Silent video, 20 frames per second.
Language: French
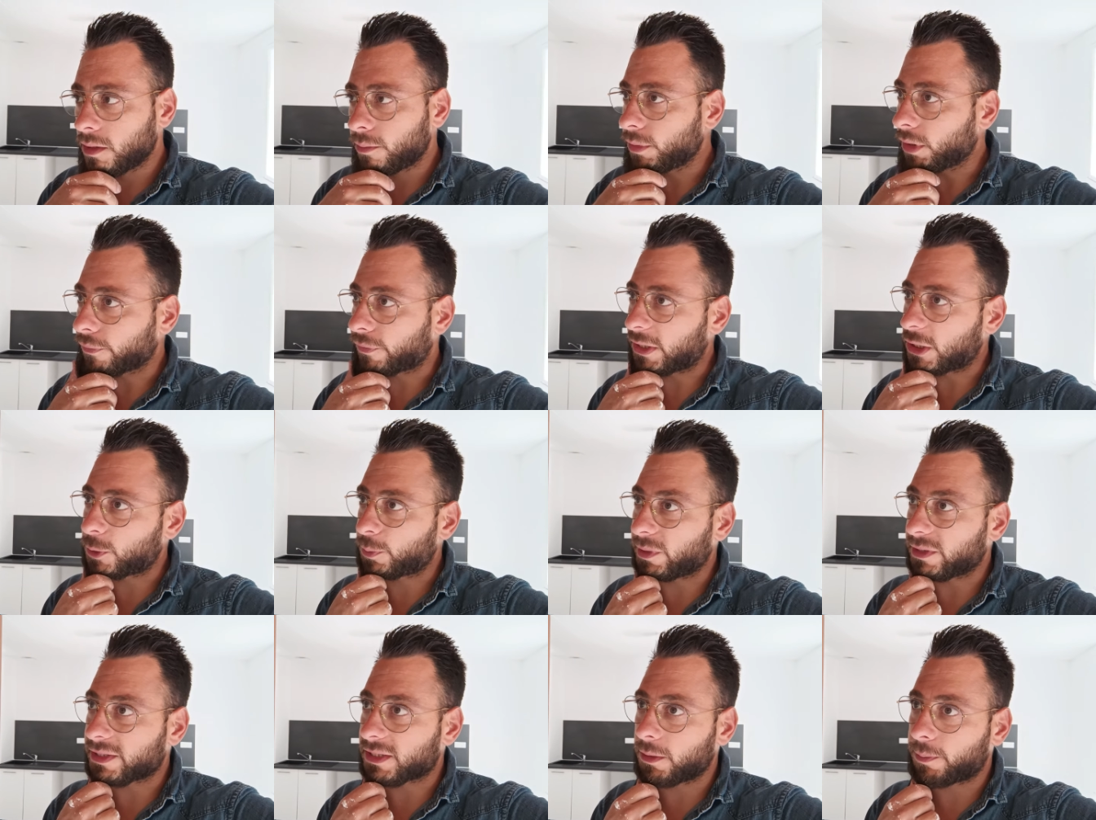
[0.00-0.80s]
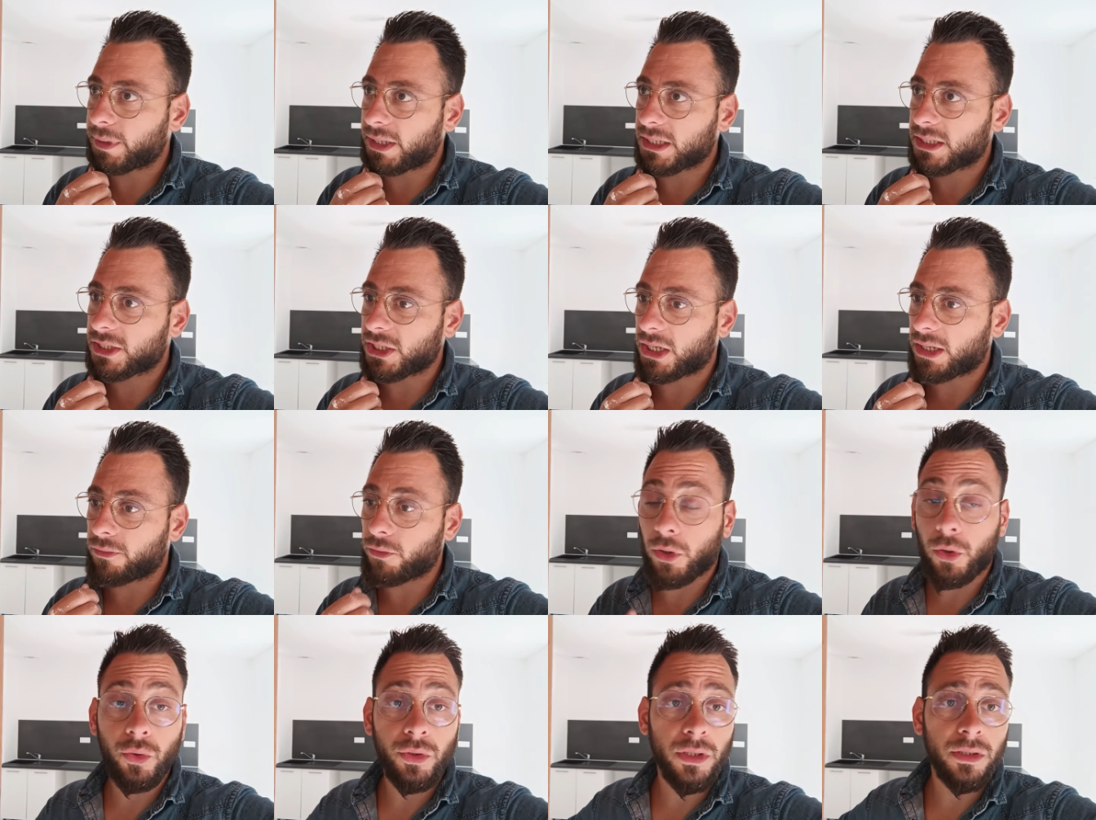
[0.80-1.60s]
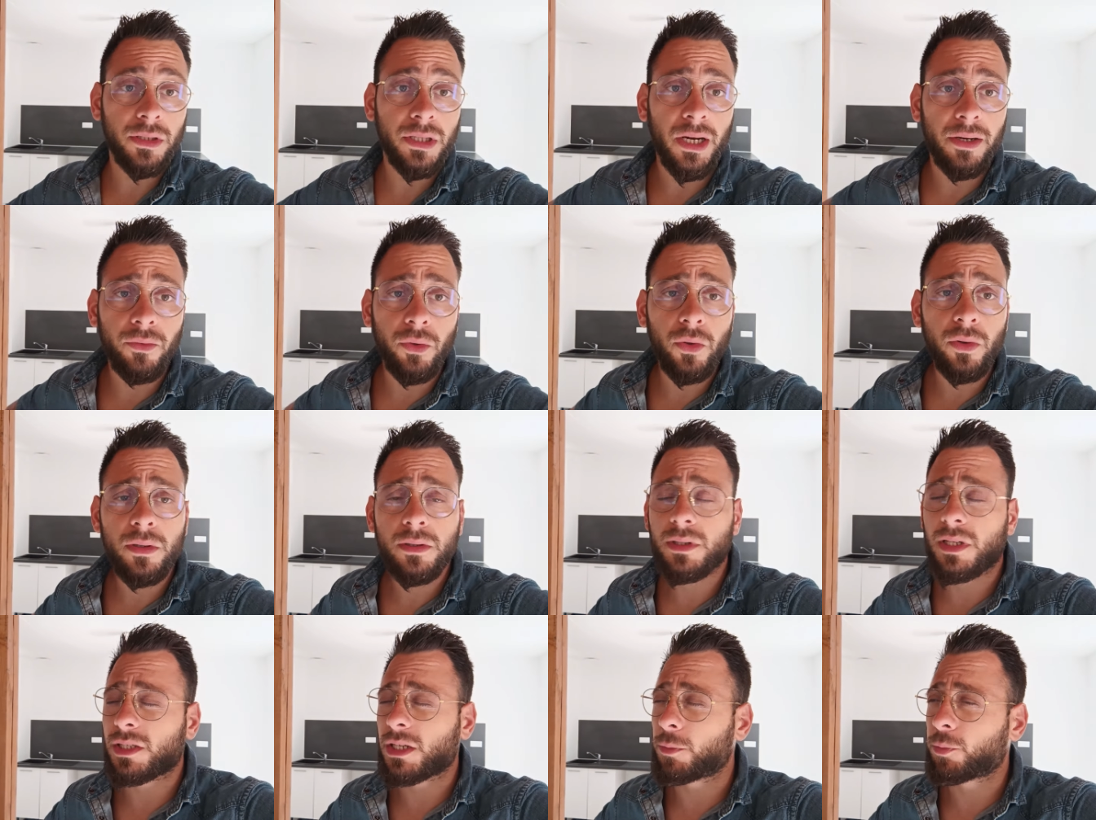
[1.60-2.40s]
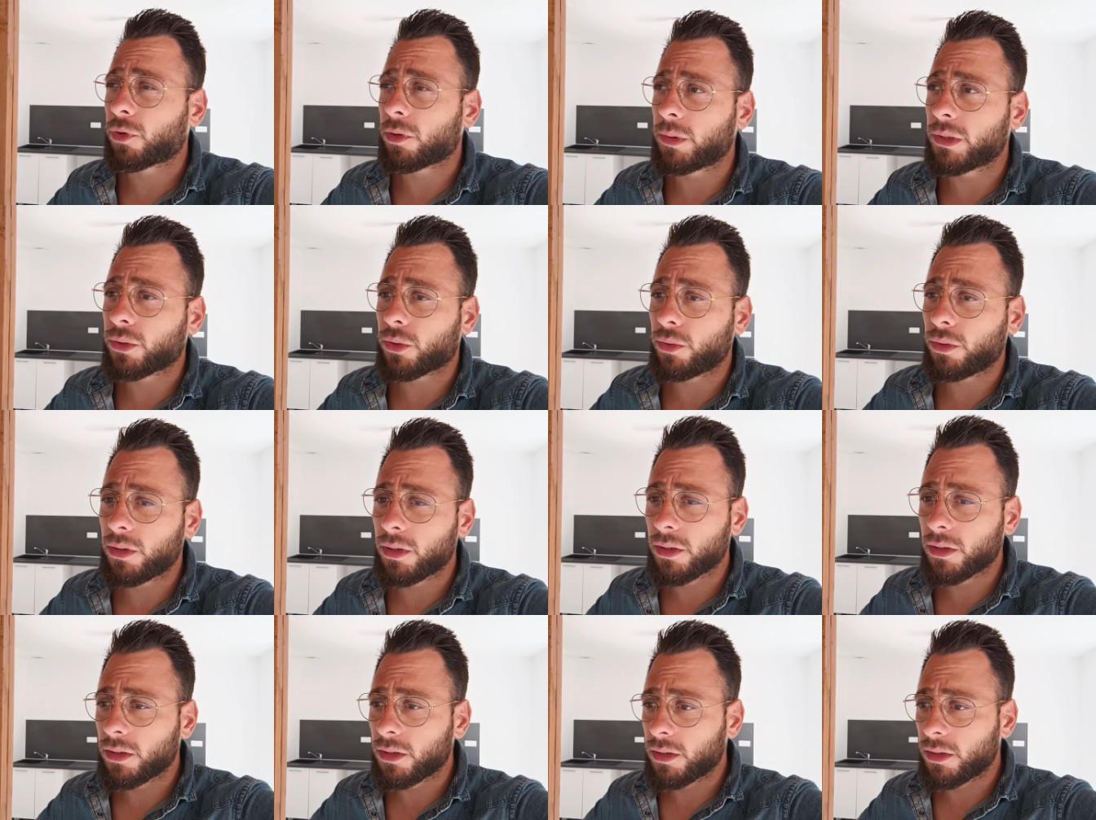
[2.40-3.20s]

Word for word: Mais en fait, je pensais pas que j'allais avoir autant de travaux, ça c'est le premier truc.